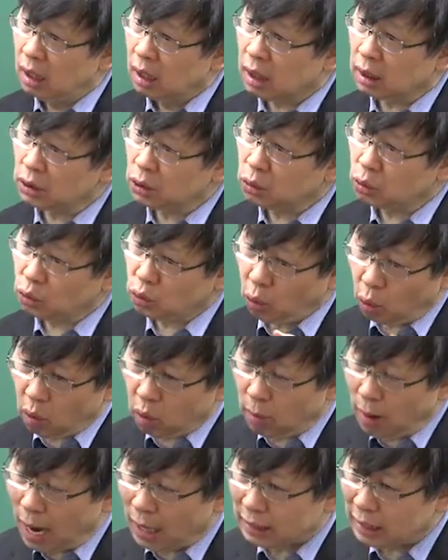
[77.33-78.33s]
그러니까
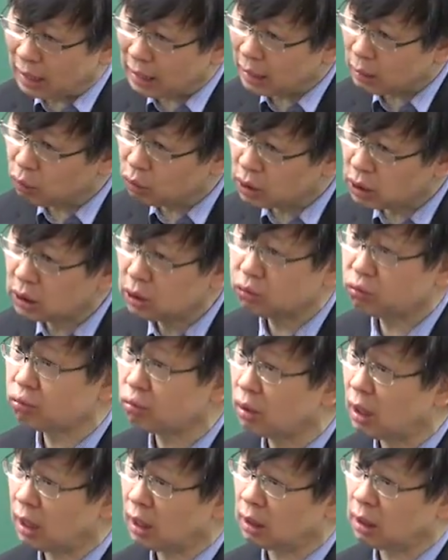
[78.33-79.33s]
조금 하나라도
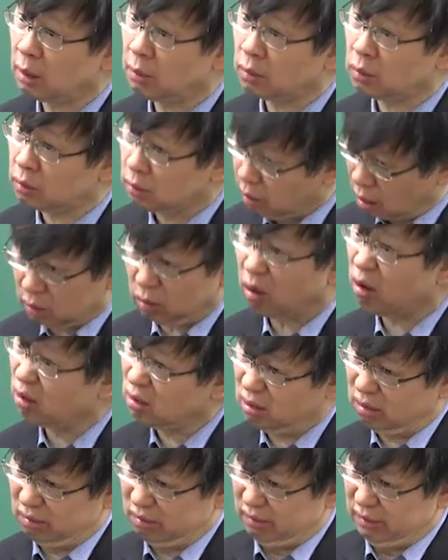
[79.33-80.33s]
실수를 하게 되면 그냥
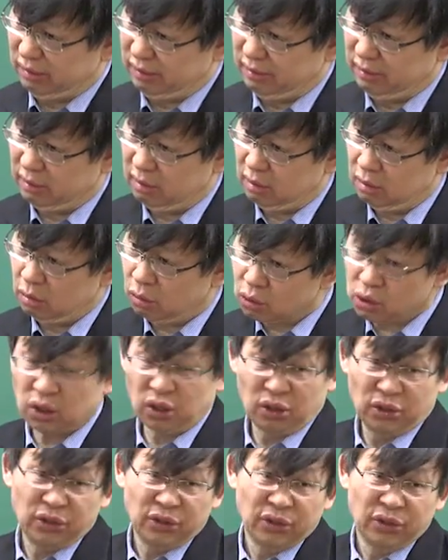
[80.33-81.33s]
떨어지는 거예요.
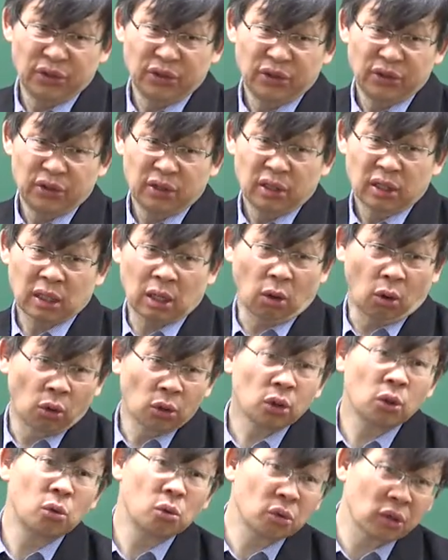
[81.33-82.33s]
그렇죠? 그러니까
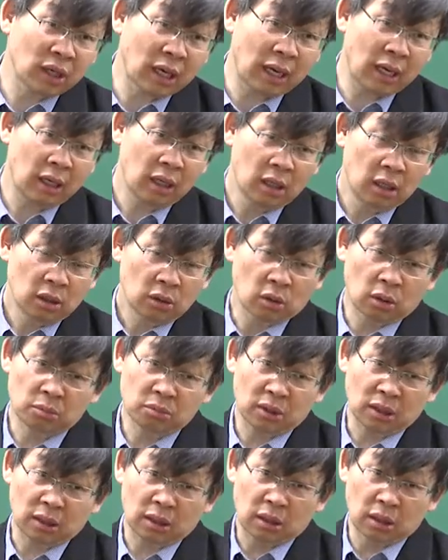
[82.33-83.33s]
어려운 게
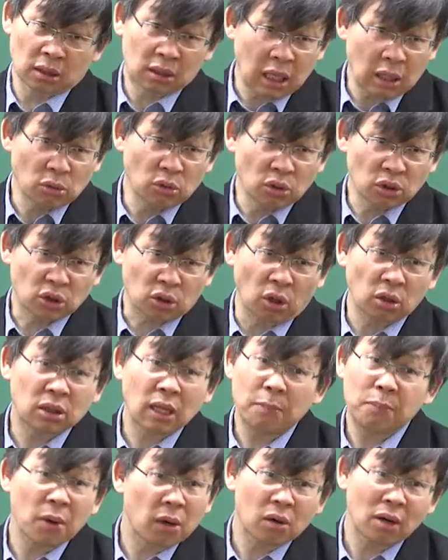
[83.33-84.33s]
여러분들이 그렇다고
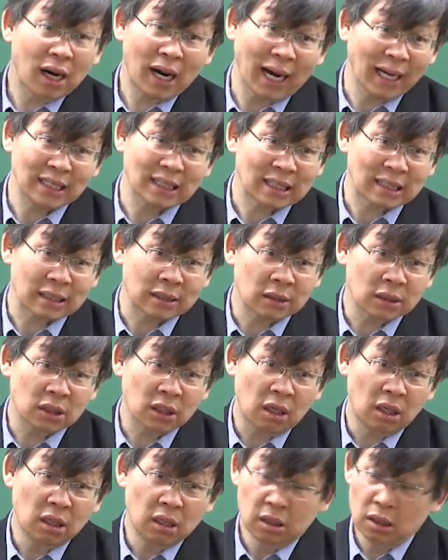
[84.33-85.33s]
절대평가가 아니잖아요.
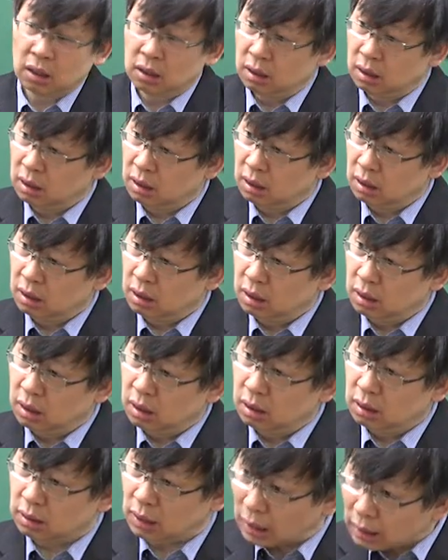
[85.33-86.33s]
그죠?
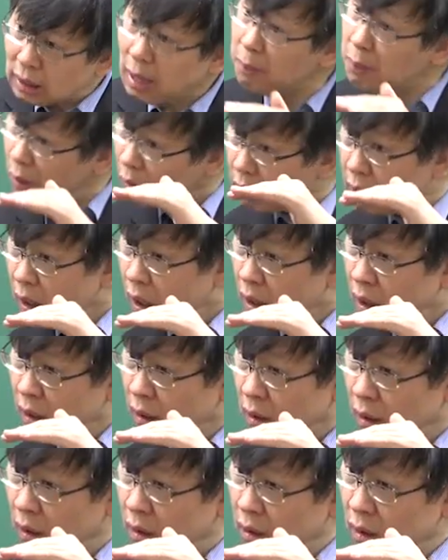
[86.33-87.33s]

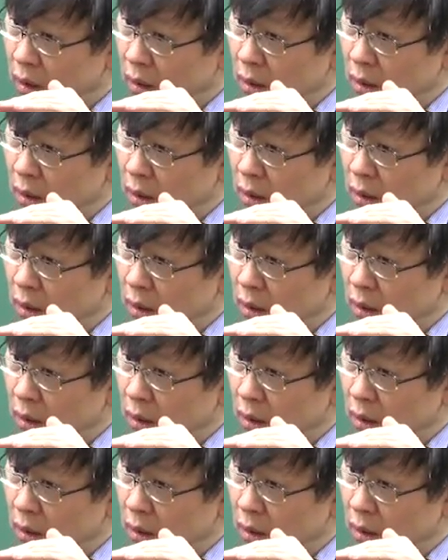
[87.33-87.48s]
상대평가예요.